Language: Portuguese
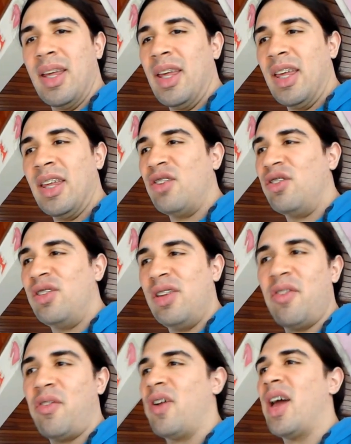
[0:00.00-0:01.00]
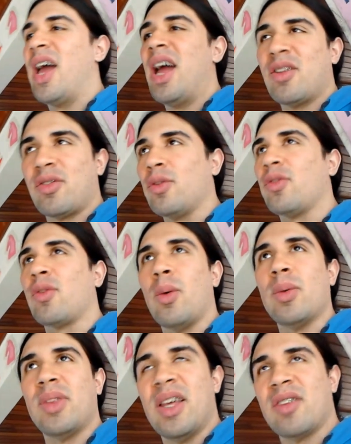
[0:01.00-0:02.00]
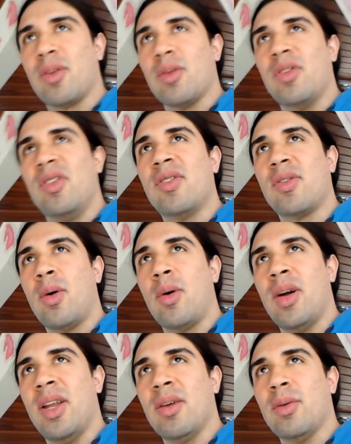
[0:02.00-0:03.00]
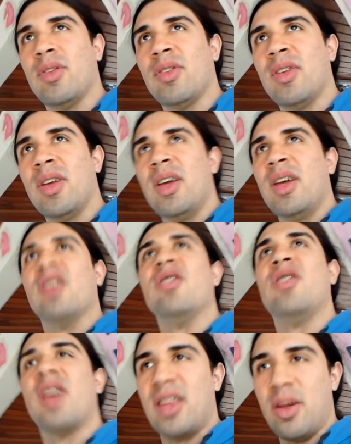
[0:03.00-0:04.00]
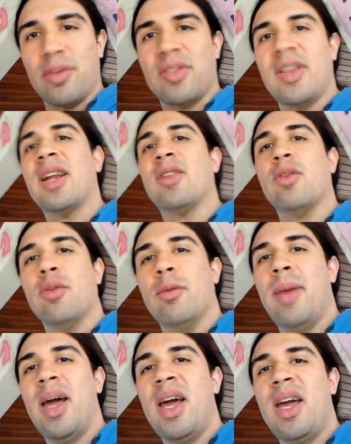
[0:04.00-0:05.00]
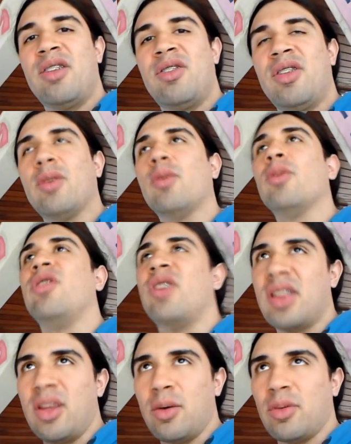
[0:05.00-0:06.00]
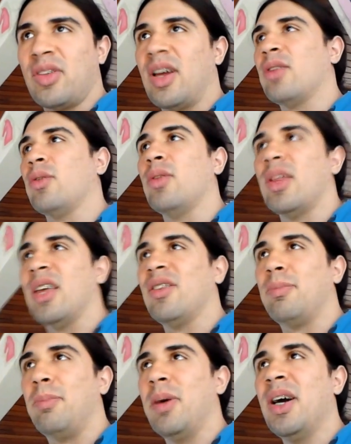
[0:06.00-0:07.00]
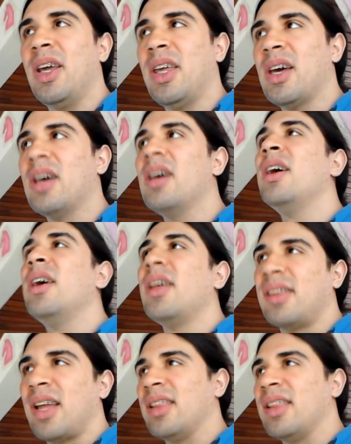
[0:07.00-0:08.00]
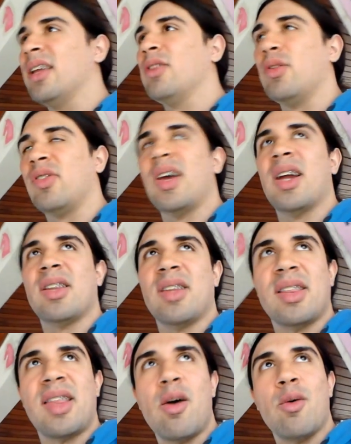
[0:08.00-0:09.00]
em diversos contextos históricos já deu certo no México, já deu certo na Espanha, está dando certo até